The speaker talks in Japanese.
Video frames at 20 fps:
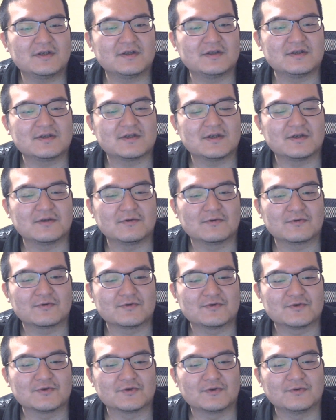にせんろ
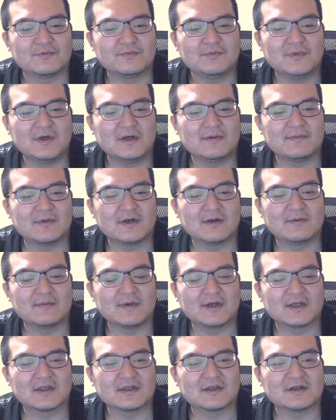くじゅうよん、まあまあま
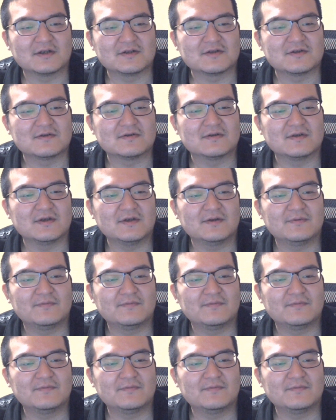あって感じですね。